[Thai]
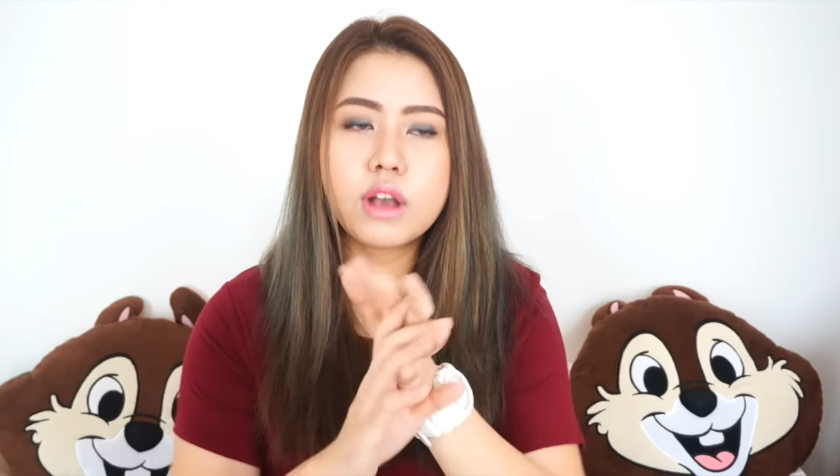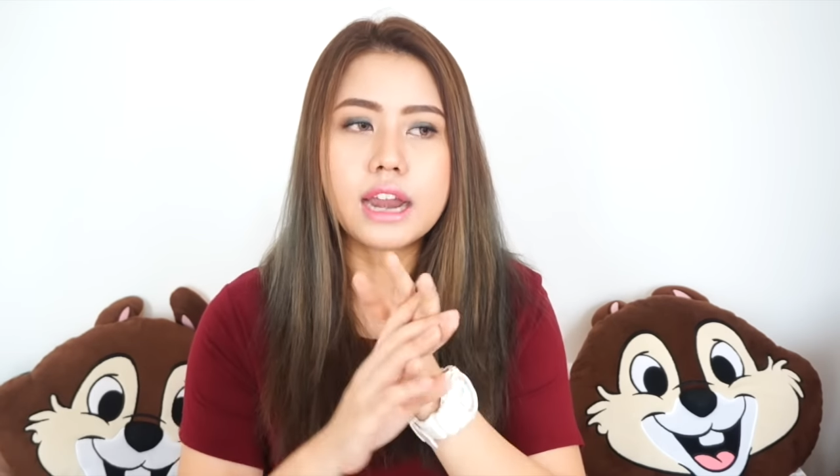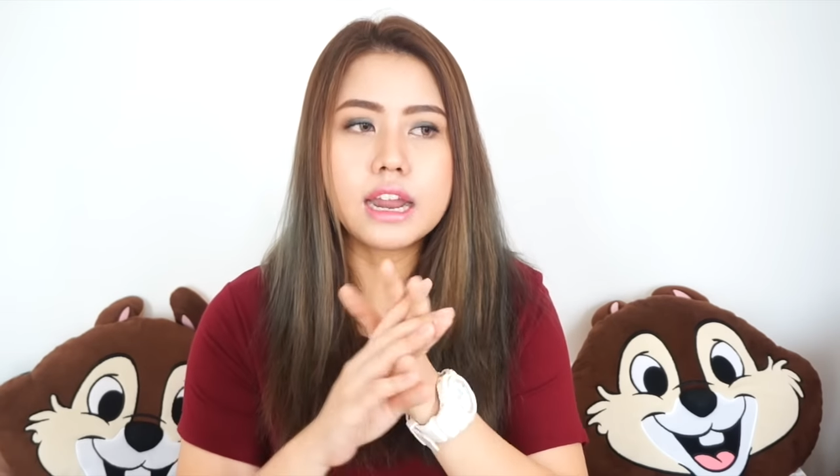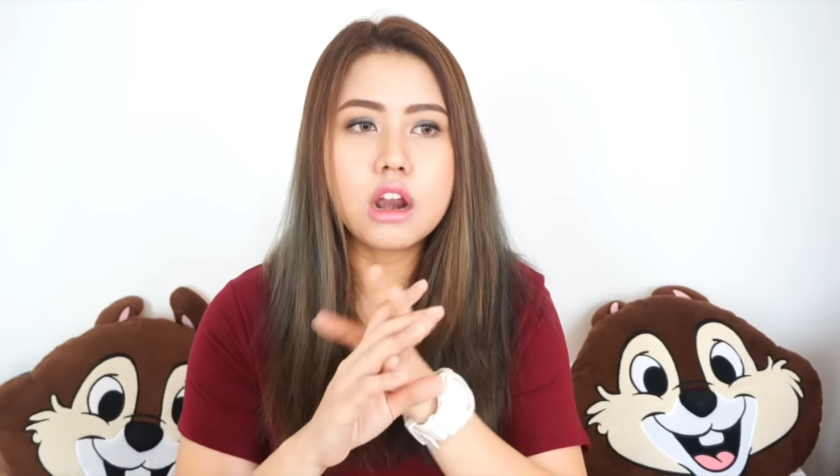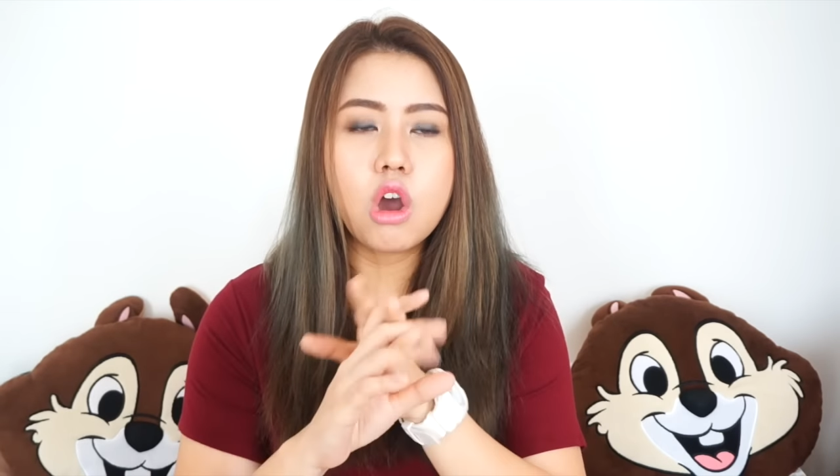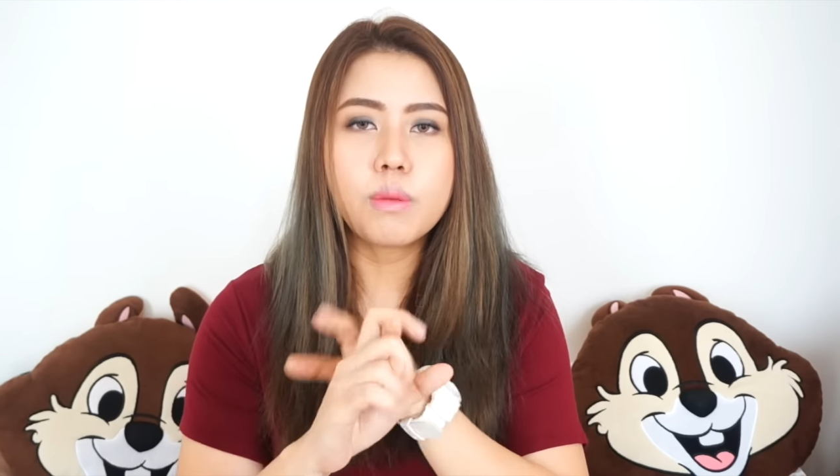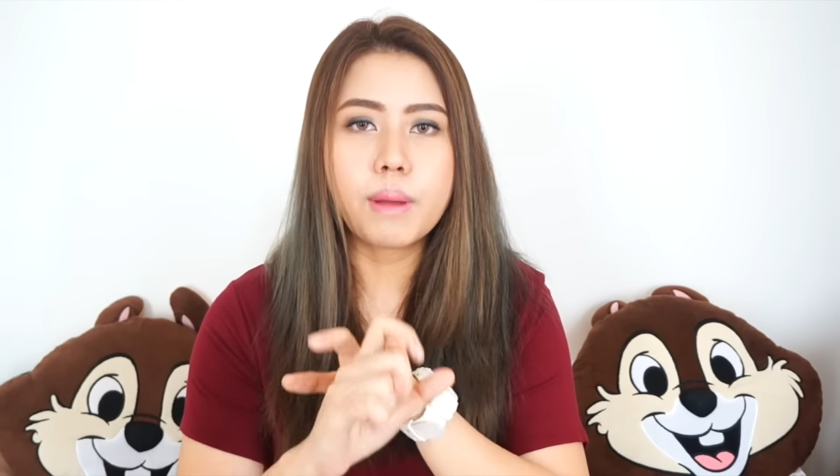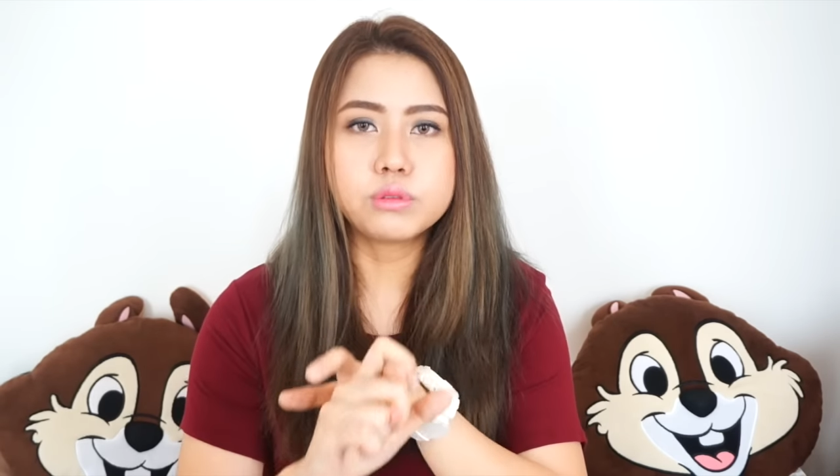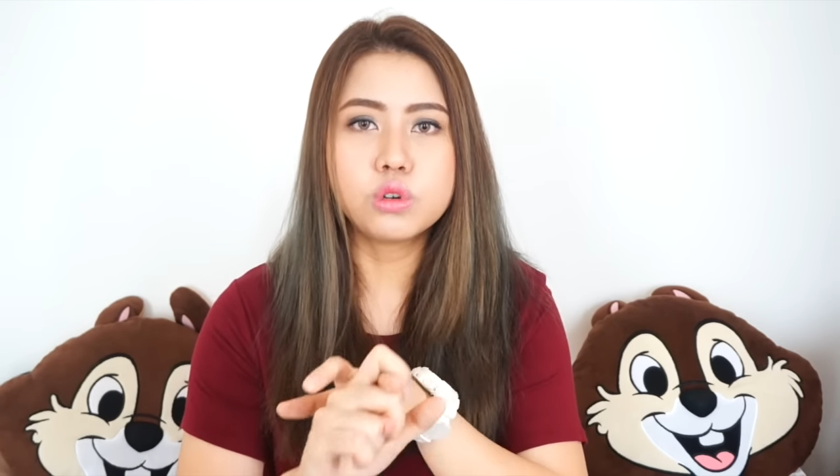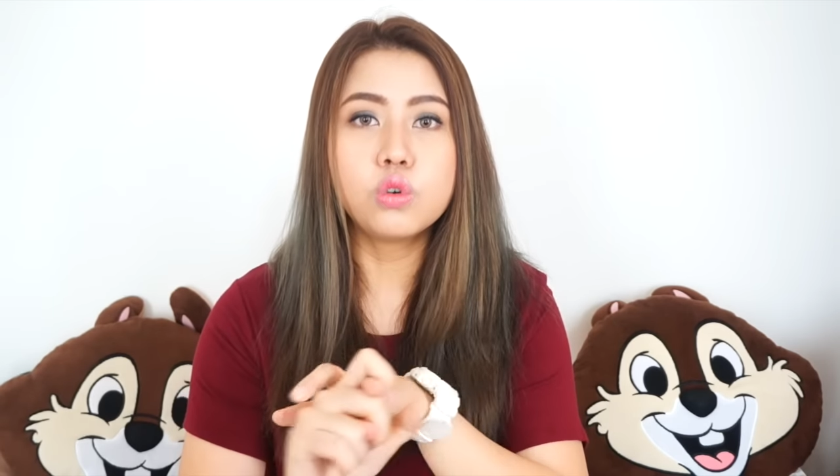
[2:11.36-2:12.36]
โอกาสได้ลอง
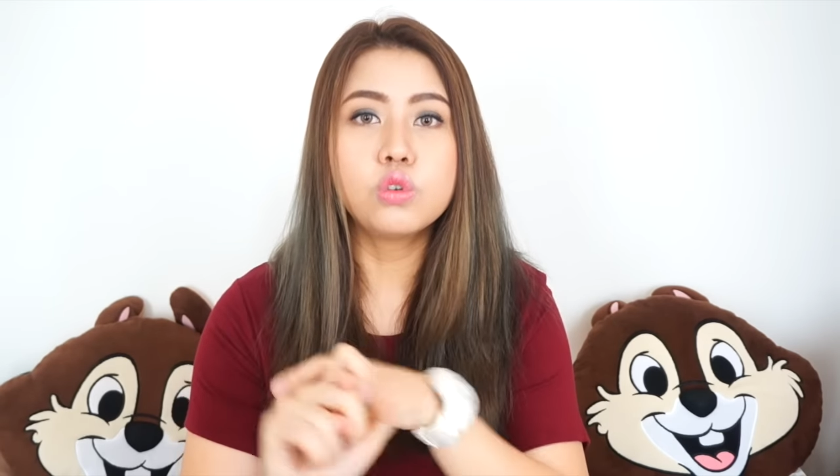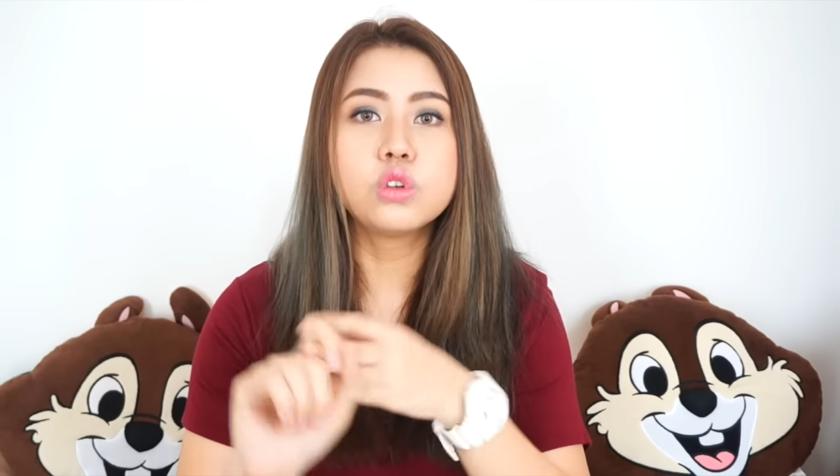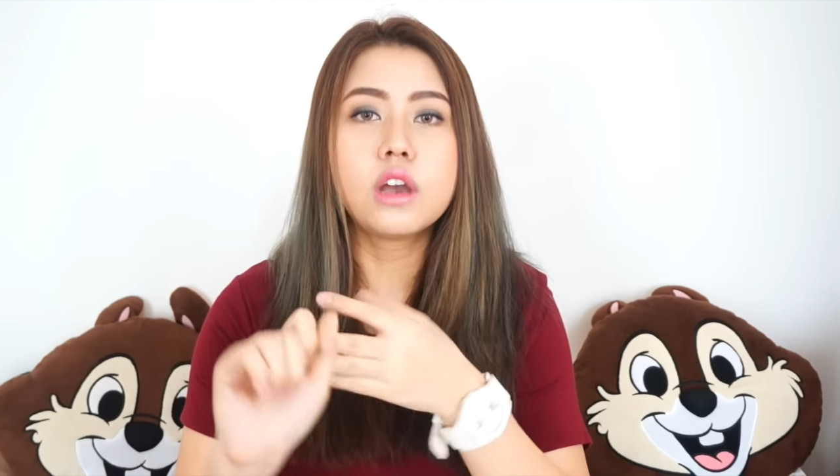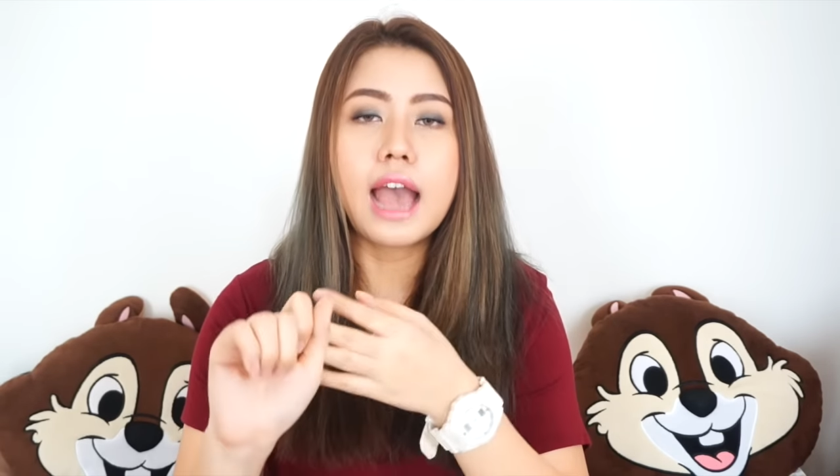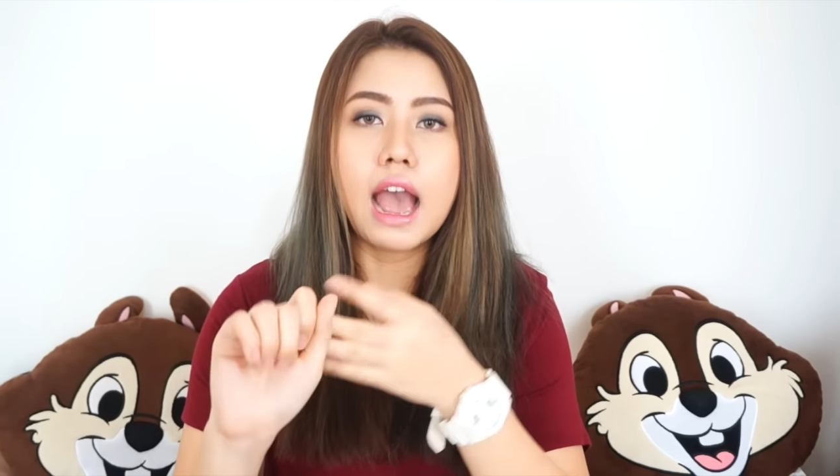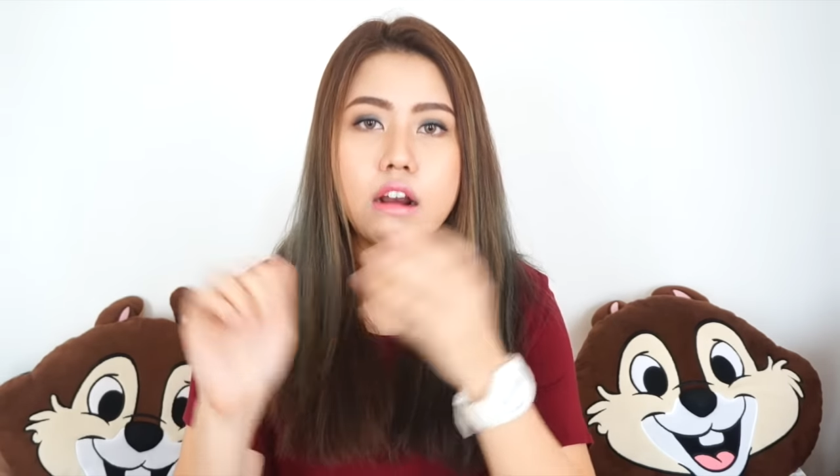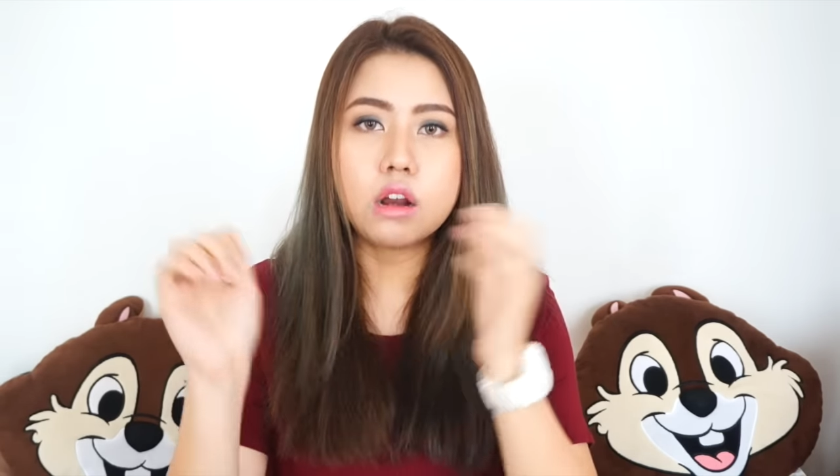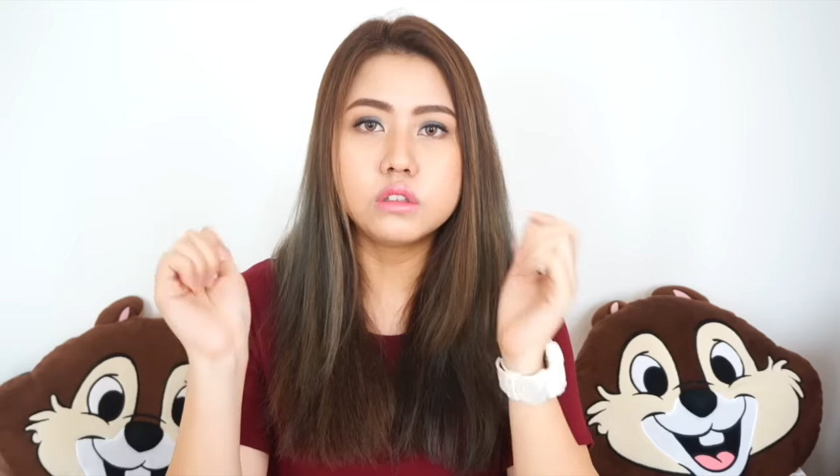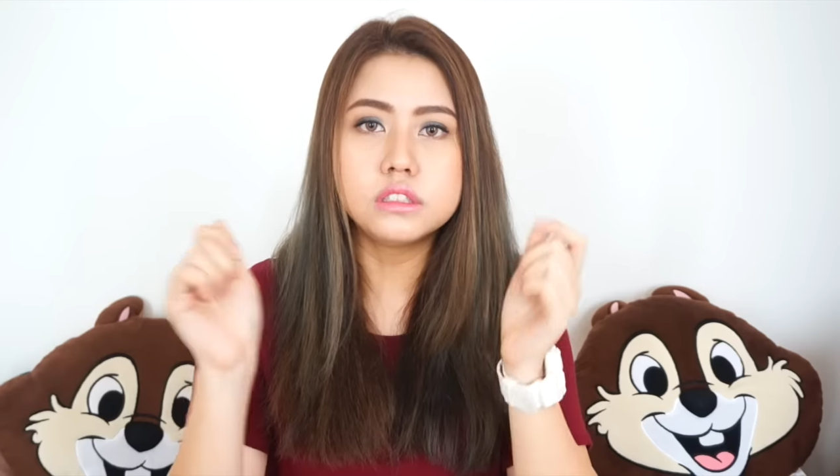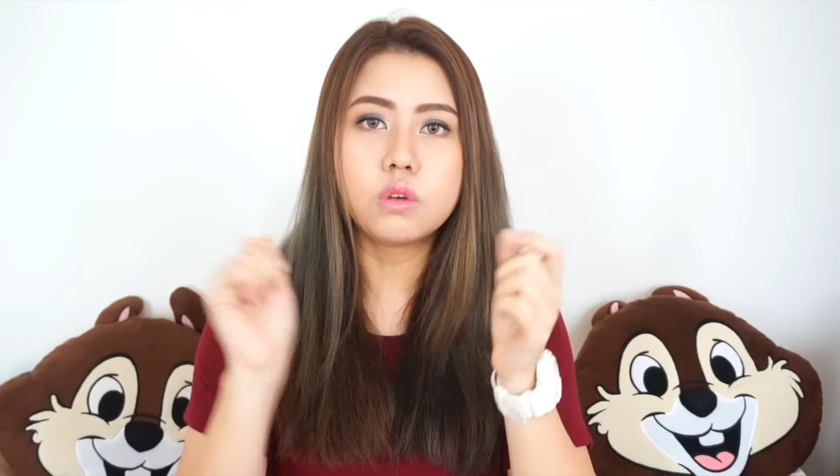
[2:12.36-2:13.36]
แบบชั่วครู่ชั่วคราว
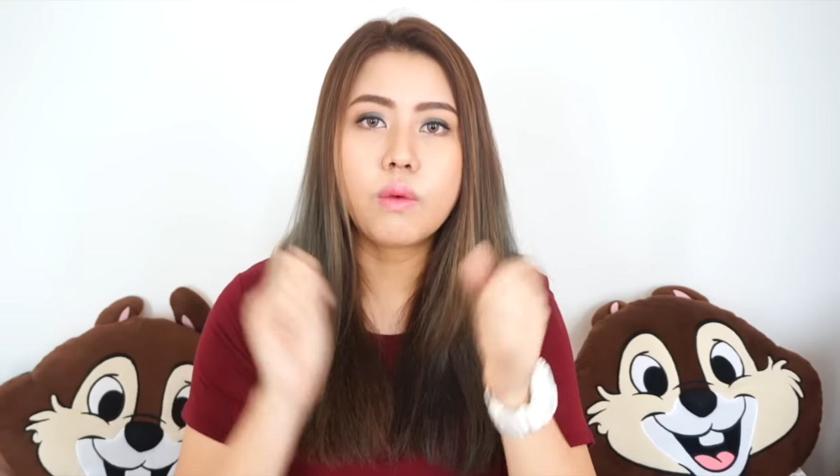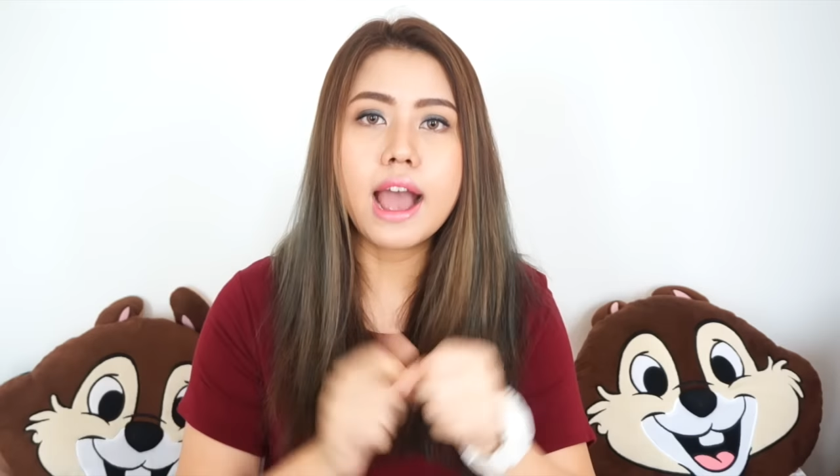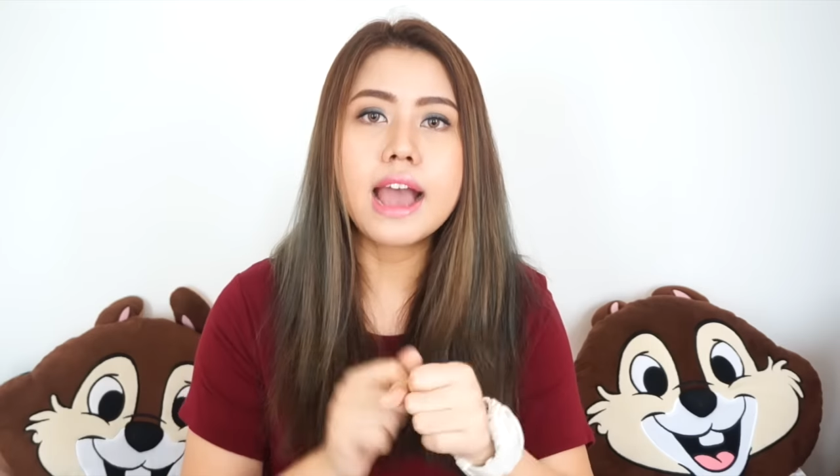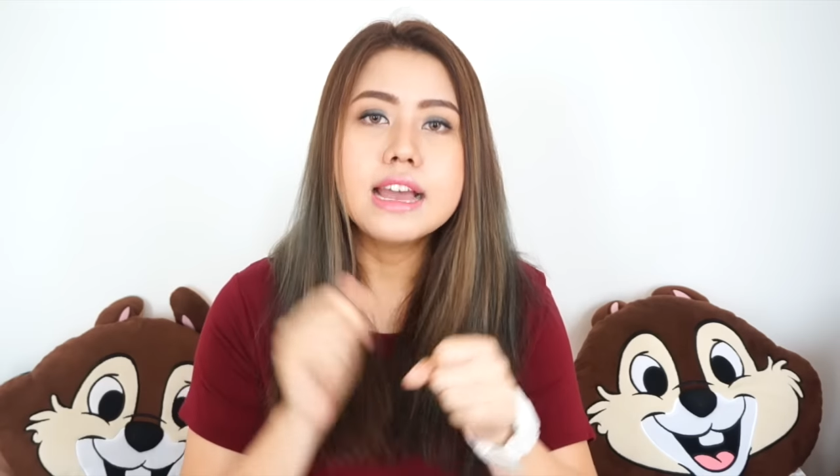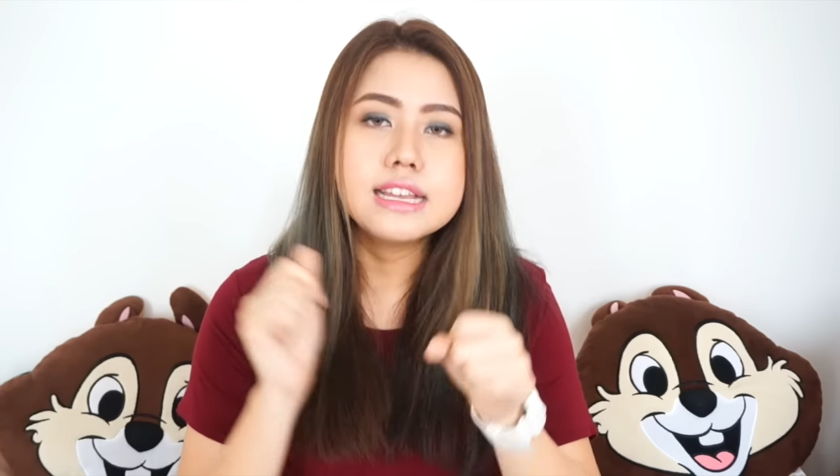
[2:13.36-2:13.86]
แล้วรู้สึกว่า